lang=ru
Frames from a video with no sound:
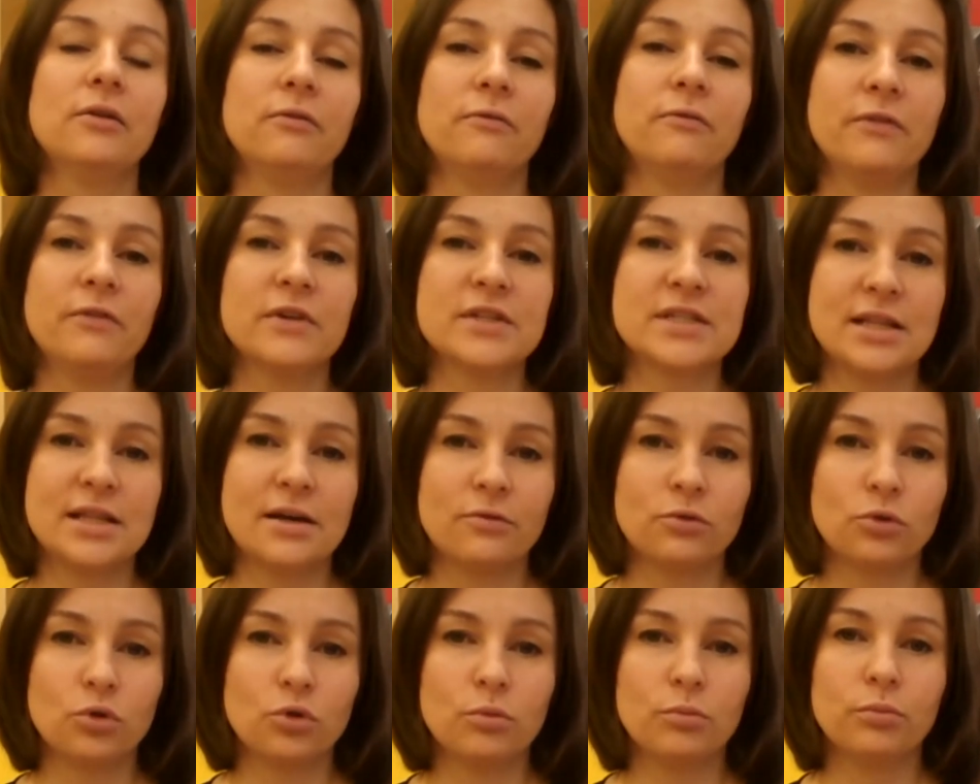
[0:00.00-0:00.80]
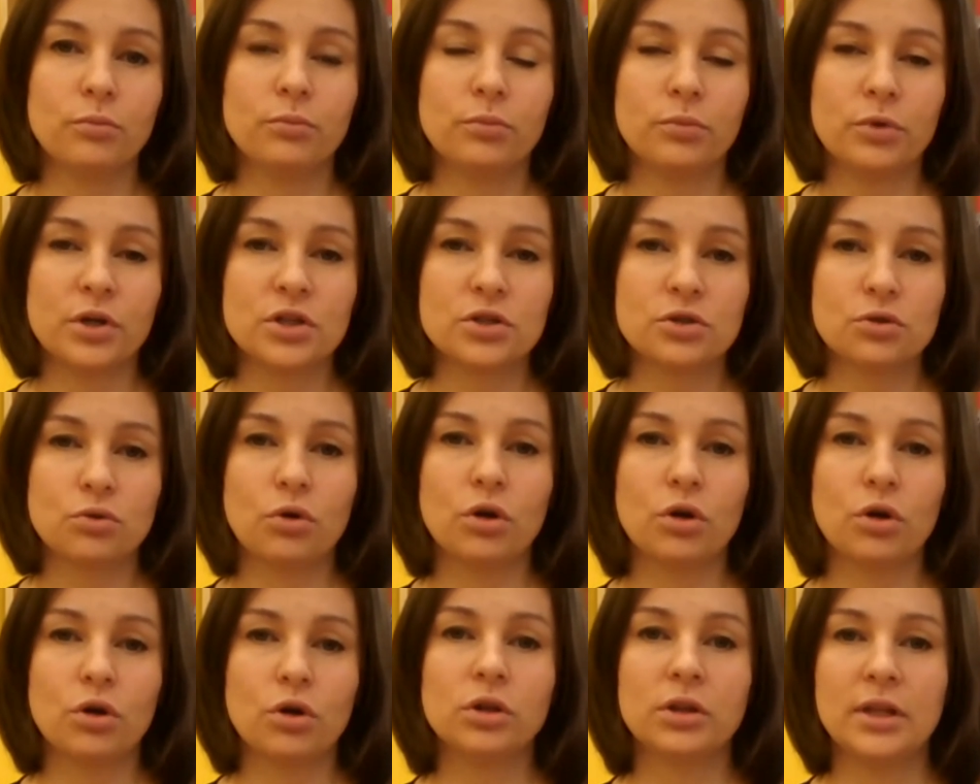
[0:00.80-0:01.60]
в основном
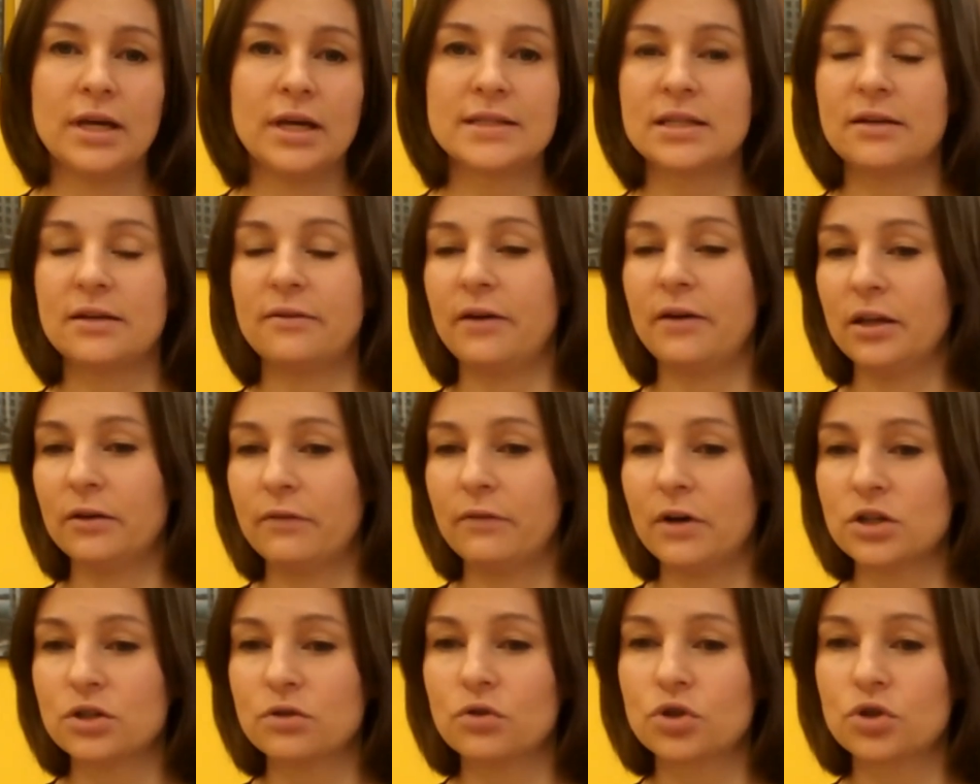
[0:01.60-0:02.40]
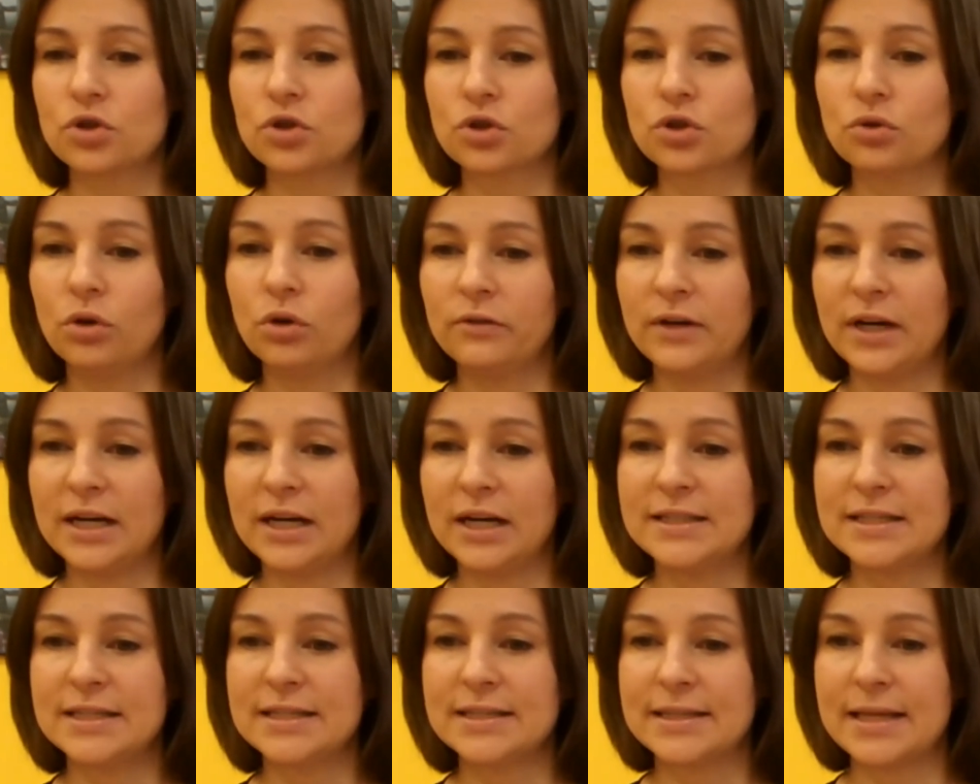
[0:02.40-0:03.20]
происходит на основании вашего школьного
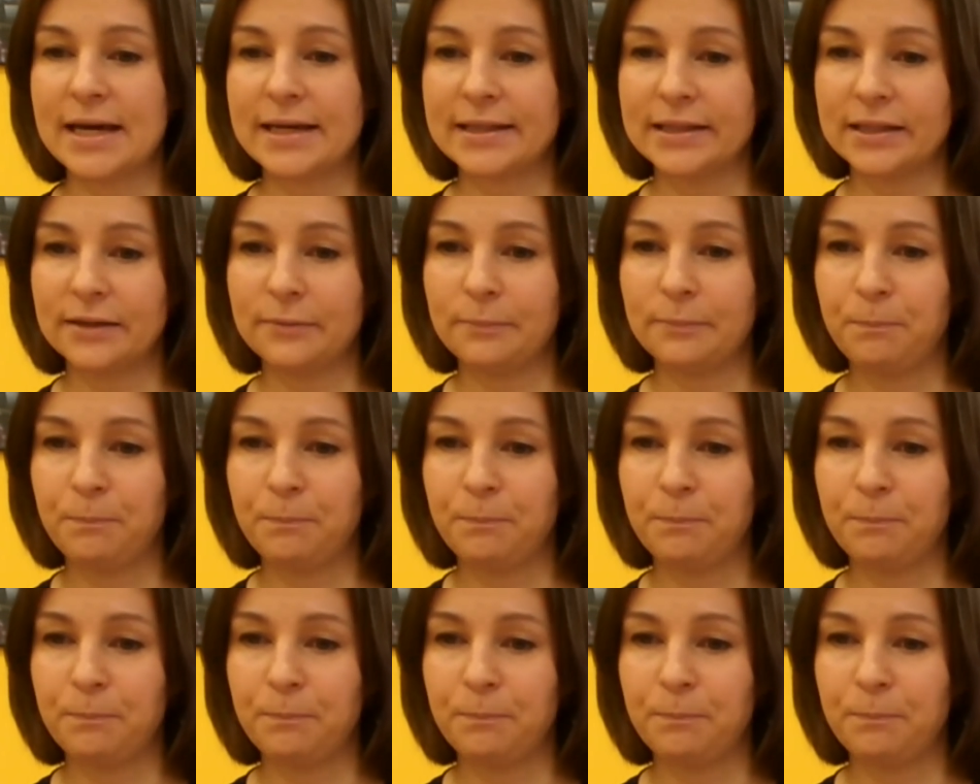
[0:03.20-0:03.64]
аттестата.